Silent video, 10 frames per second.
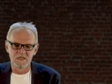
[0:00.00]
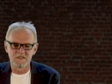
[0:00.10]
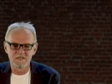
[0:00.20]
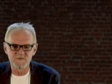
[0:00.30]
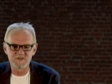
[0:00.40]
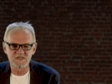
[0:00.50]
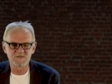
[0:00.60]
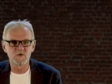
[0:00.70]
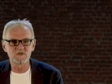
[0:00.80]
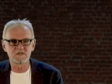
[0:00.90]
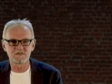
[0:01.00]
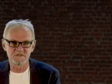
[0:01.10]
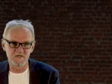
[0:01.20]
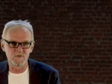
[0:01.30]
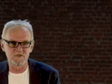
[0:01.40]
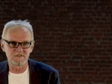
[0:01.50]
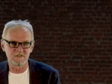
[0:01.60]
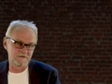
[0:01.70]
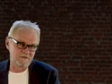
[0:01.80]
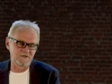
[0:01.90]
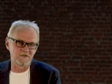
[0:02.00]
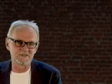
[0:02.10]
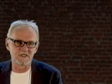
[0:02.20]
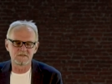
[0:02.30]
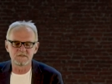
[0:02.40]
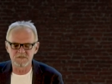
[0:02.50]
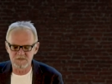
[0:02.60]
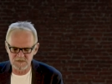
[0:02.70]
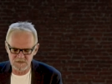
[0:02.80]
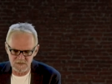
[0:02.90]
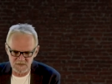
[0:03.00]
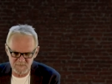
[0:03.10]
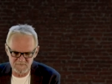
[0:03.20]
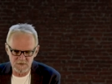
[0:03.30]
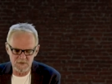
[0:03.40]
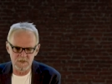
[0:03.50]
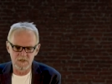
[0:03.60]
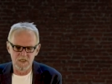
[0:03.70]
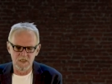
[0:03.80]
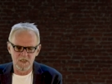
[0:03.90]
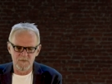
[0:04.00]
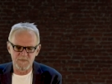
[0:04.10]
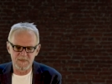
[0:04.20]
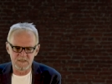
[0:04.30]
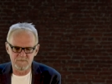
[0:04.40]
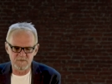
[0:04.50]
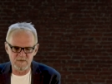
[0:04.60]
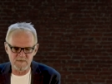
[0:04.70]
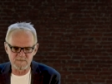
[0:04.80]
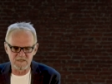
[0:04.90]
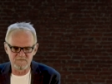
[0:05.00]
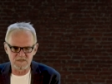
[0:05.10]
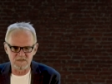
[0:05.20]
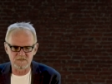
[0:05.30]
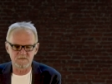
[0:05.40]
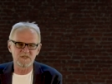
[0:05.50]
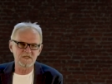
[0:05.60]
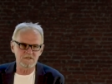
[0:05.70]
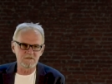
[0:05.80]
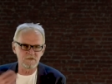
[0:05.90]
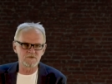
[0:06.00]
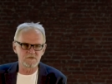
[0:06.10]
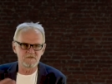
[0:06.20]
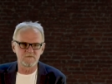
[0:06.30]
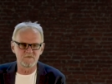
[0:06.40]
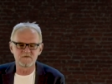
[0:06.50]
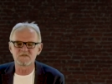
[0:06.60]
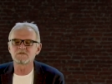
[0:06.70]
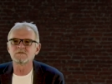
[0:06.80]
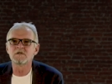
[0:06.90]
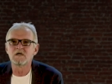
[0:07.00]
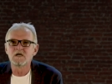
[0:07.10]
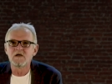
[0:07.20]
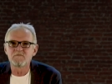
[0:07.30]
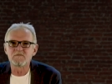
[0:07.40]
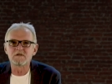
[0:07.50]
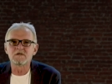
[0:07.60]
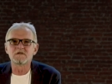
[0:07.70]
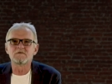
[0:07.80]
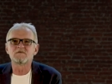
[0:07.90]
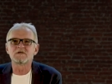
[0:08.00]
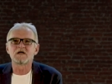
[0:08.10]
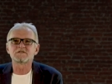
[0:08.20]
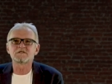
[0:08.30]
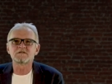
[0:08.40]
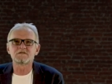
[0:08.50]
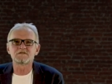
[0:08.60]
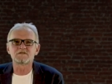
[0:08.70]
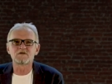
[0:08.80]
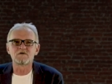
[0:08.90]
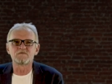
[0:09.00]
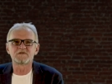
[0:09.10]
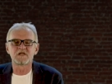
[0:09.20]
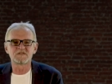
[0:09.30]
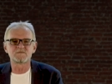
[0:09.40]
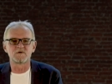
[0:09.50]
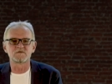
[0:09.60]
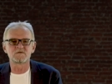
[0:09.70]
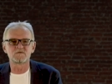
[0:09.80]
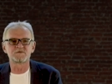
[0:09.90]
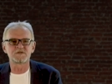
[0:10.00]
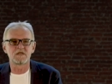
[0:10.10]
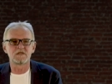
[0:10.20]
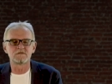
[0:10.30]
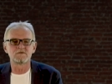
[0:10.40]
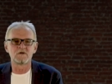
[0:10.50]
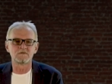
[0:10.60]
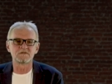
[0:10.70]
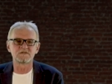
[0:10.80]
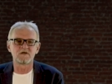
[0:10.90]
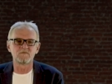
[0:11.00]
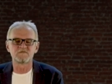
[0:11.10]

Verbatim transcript: e, czy jest mądre, czy niemądre. To ostatnie oczywiście jest pewnie E, problemem najważniejszym. Ja się tylko czuję w obowiązku e, wyjaśnić to w ten sposób, że no, z całą